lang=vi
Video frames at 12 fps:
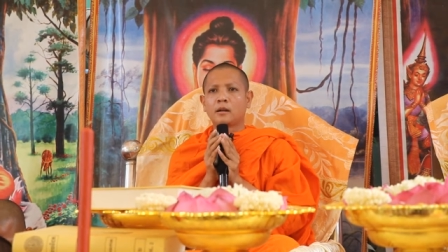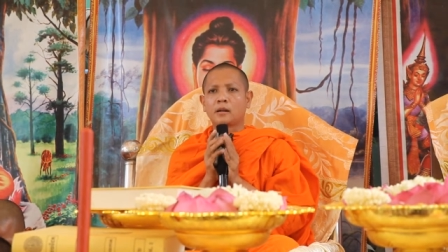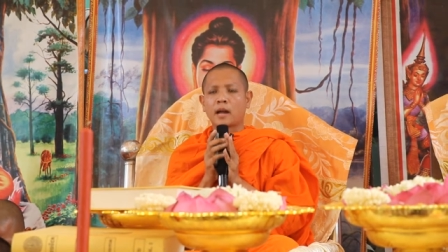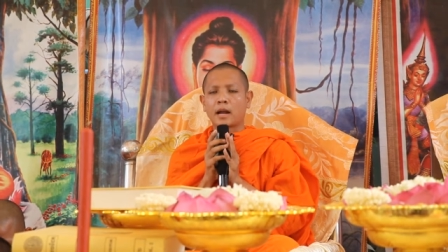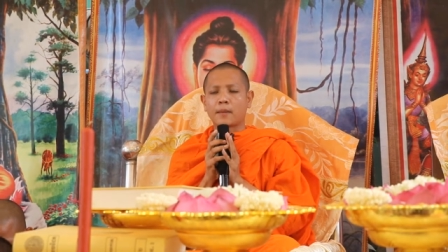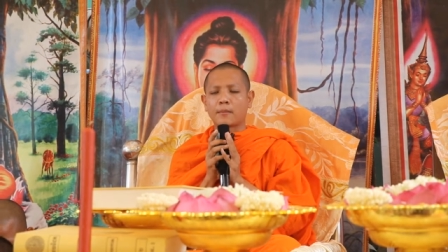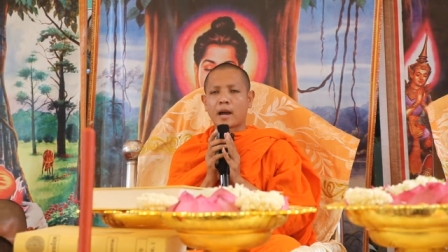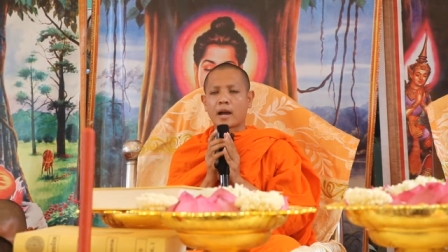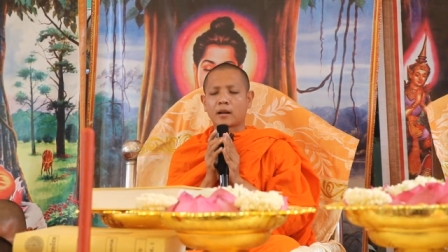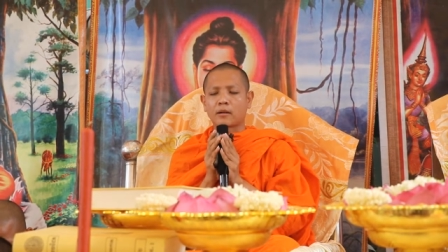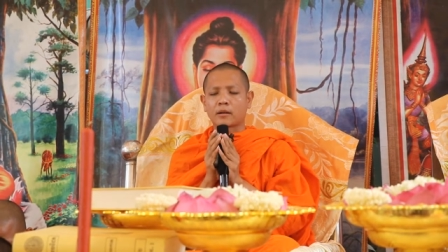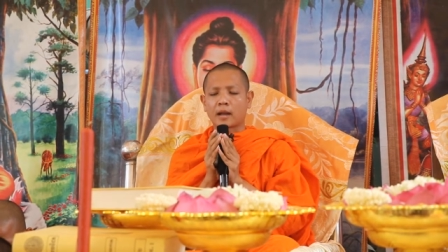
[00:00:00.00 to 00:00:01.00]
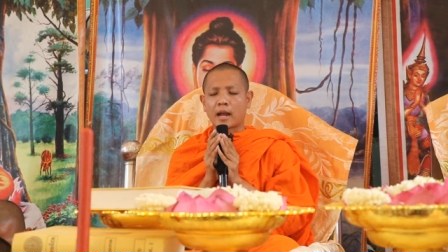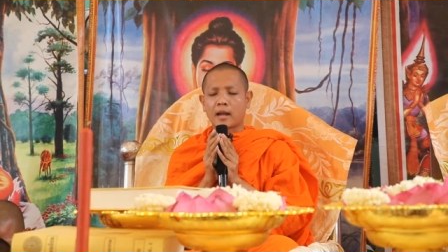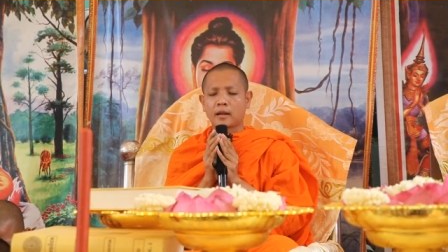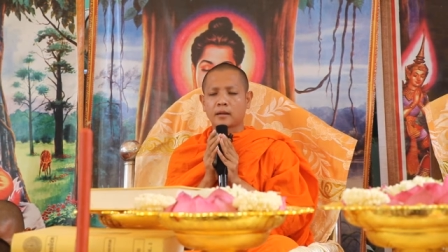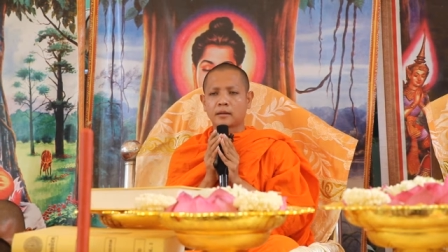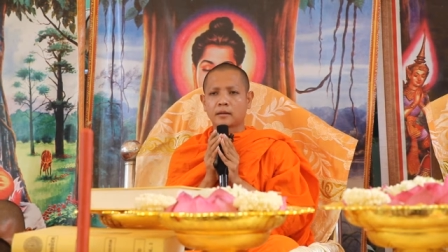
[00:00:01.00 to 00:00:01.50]
Nà ban đọc ca
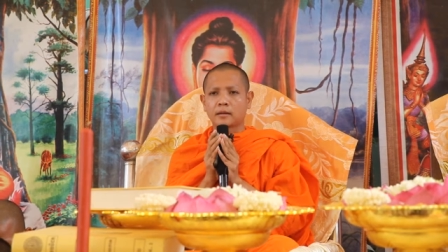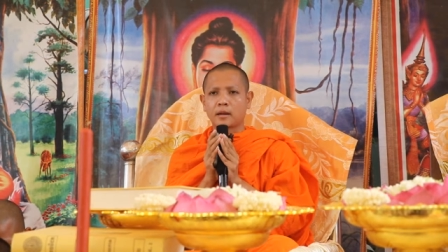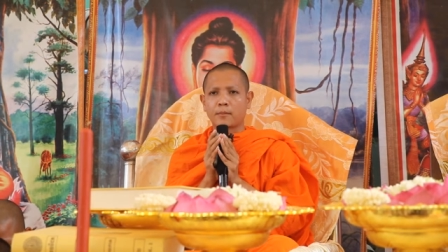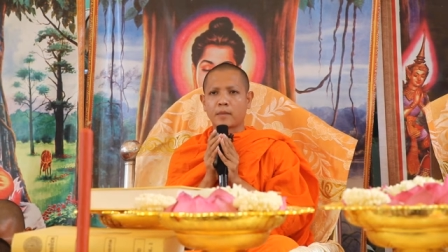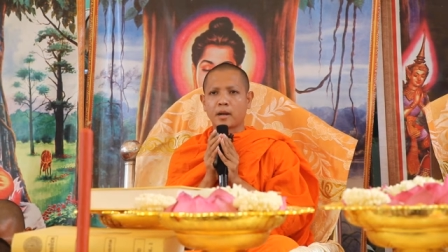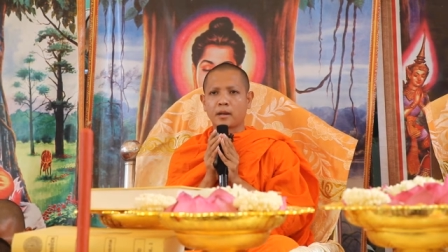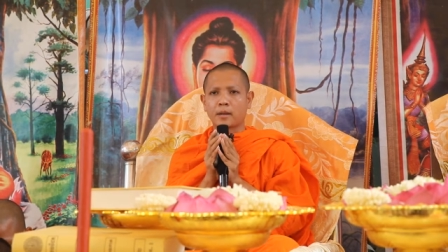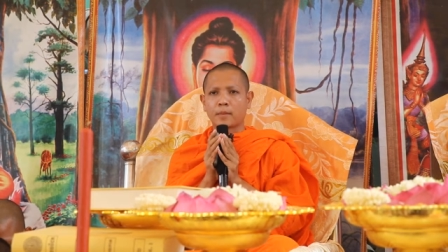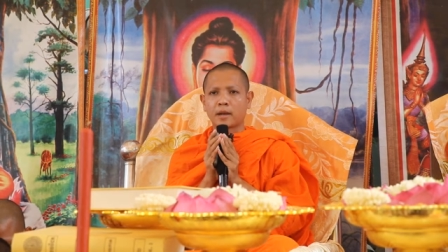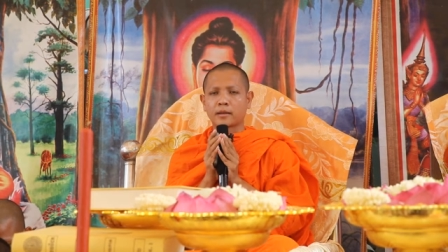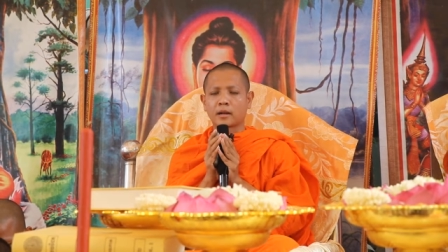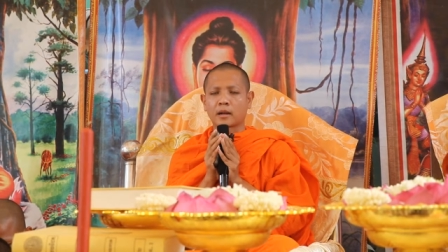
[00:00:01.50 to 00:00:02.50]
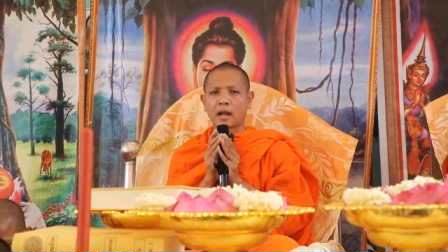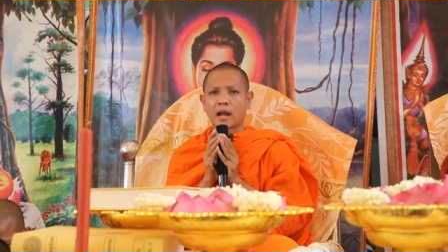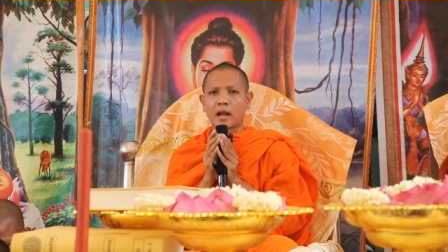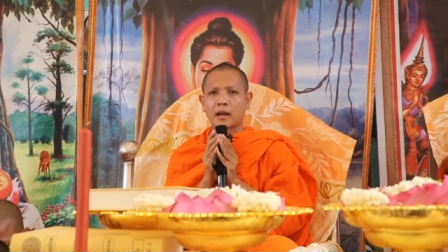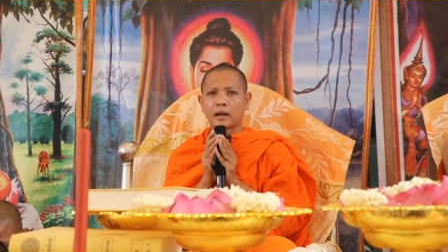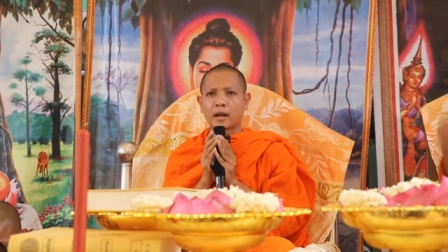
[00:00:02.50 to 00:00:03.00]
đâm bay
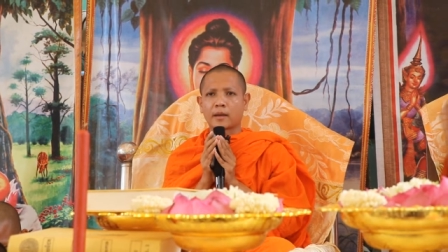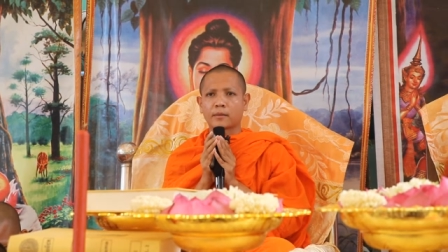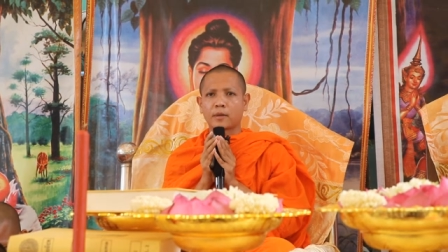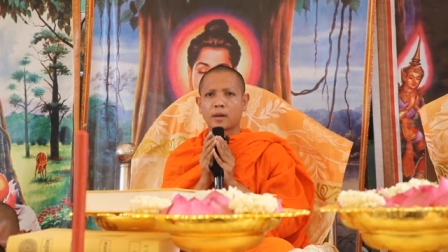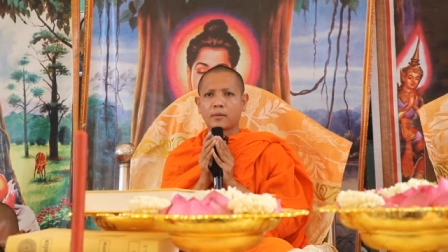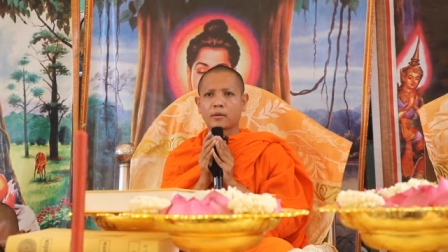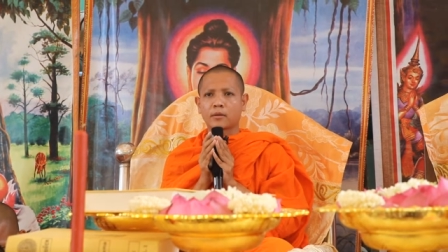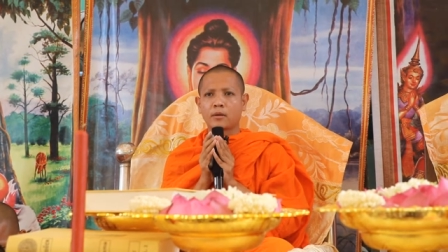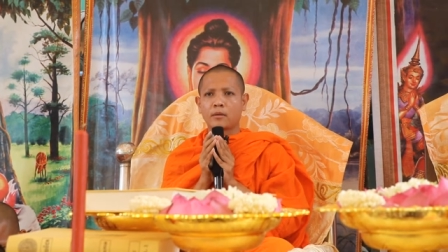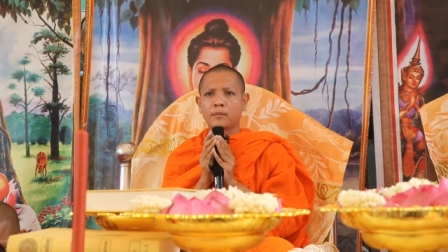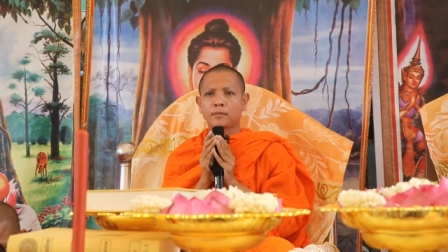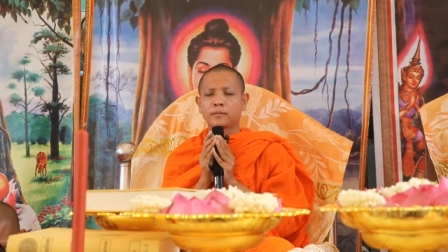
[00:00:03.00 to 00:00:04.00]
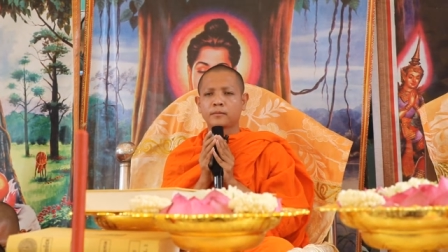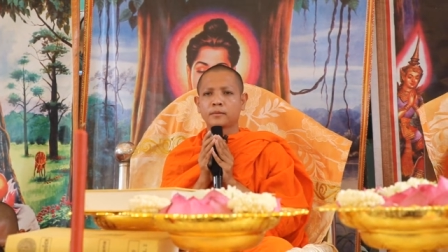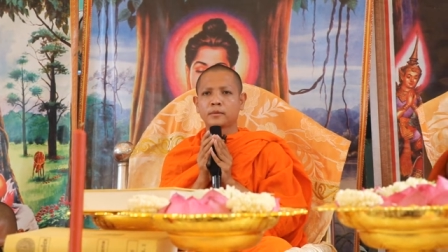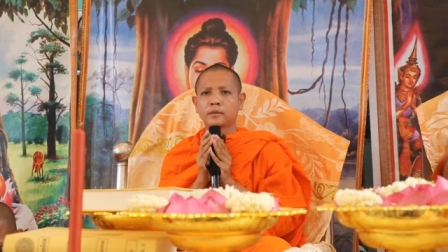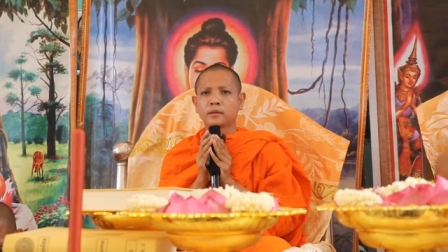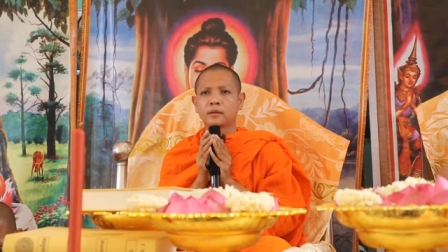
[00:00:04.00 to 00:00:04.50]
namasaka krat vai bông cung
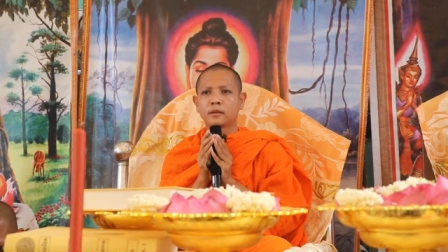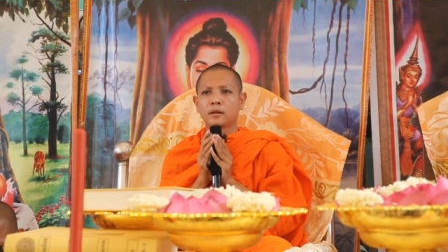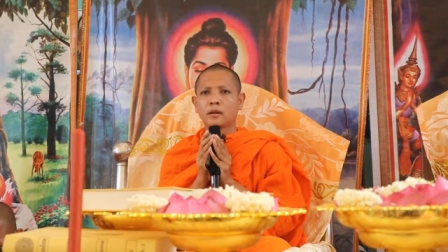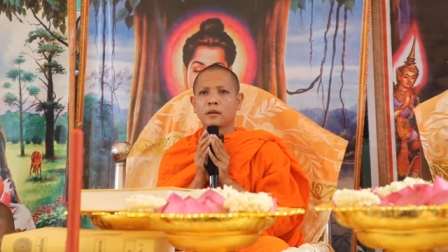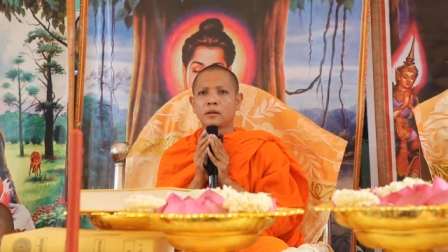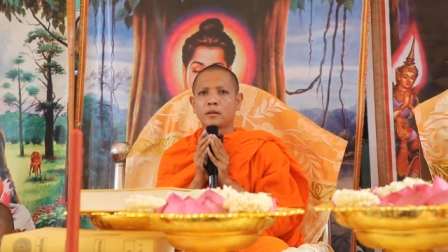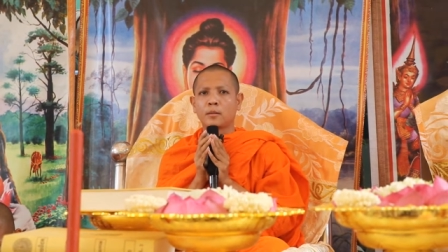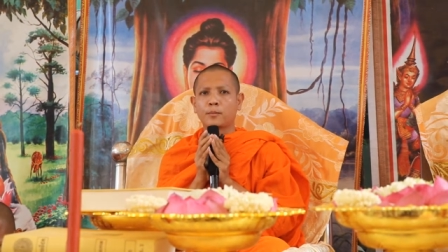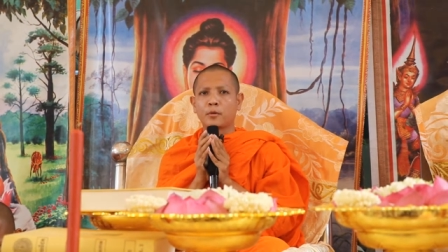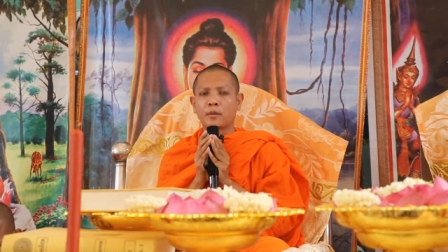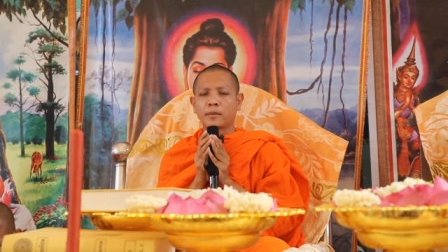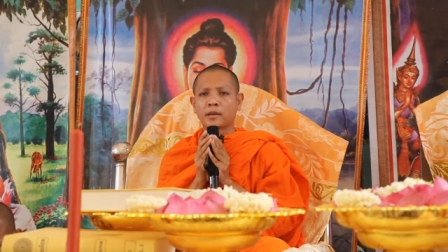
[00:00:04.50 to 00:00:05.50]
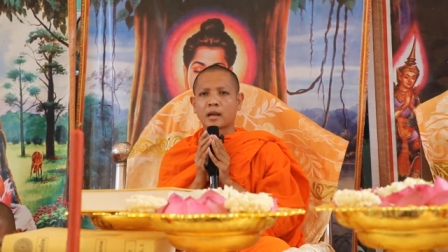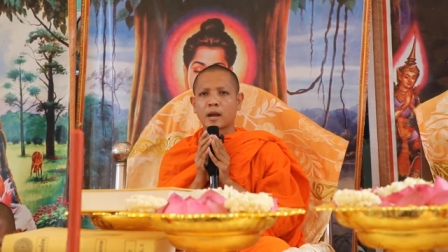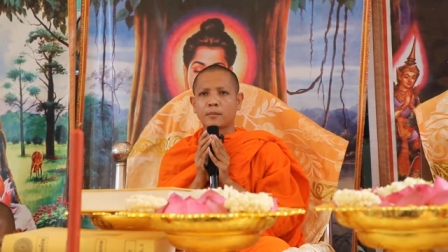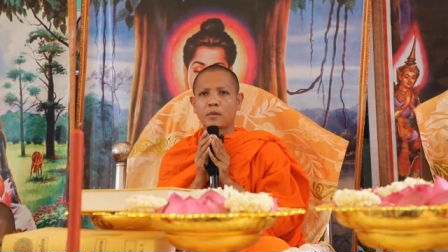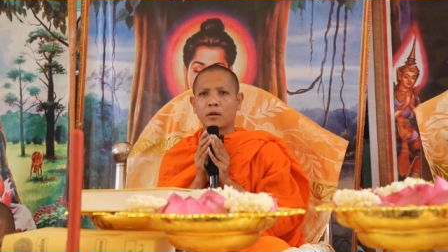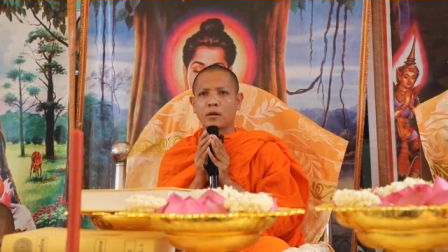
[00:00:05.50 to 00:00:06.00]
Chúng buồn mà cha
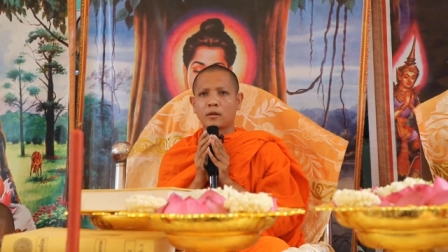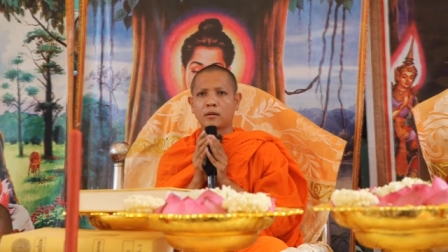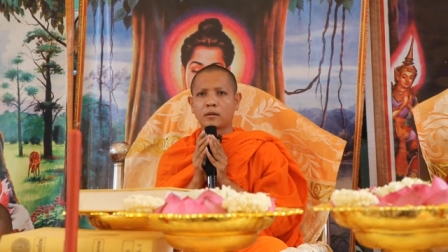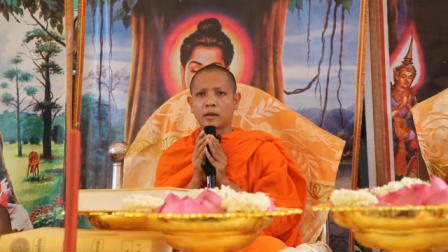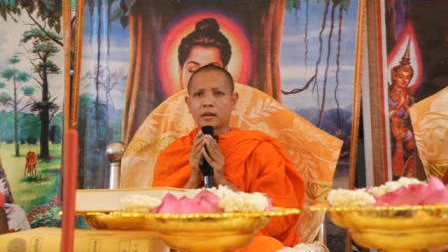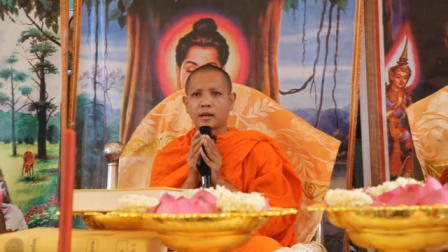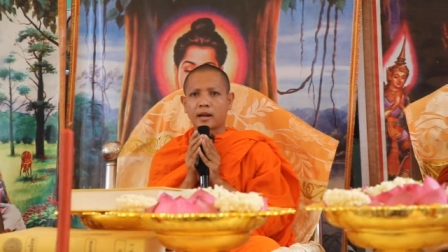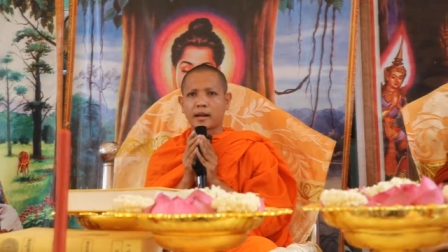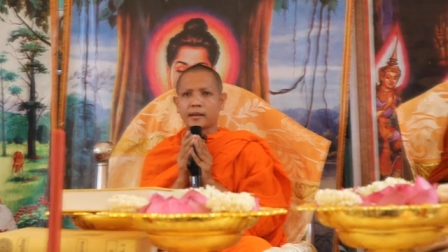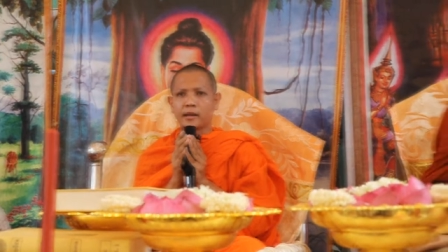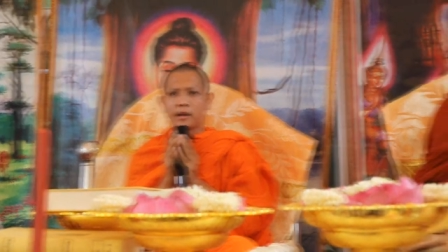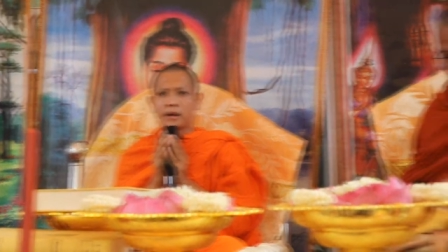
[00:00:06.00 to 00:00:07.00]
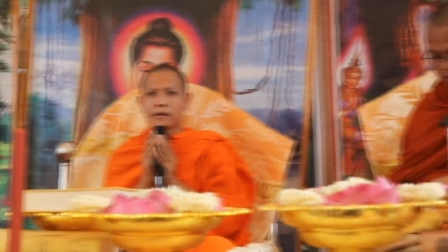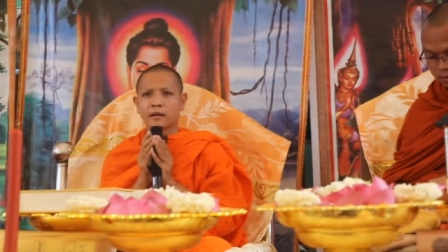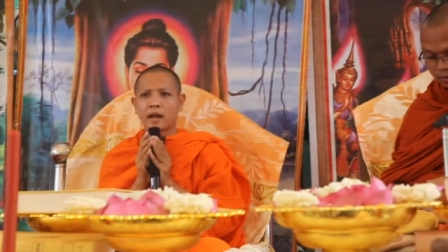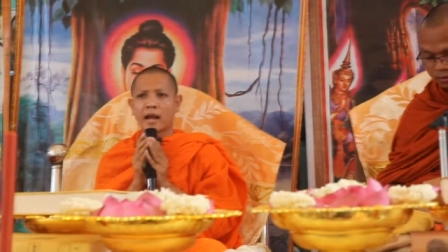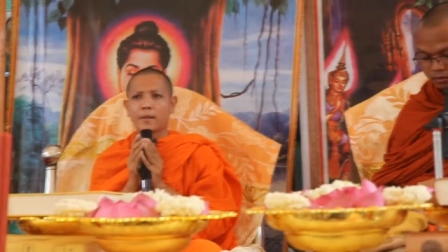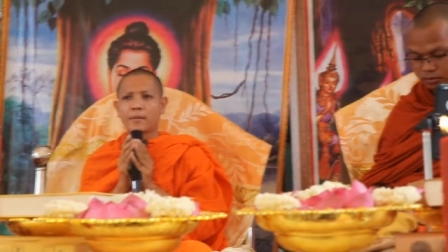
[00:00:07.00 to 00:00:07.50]
bong ratana nhiên
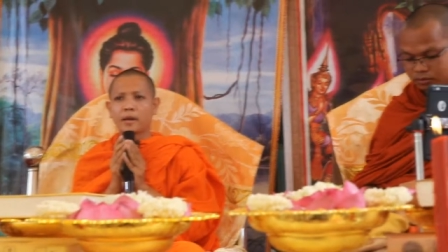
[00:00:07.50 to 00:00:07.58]
haim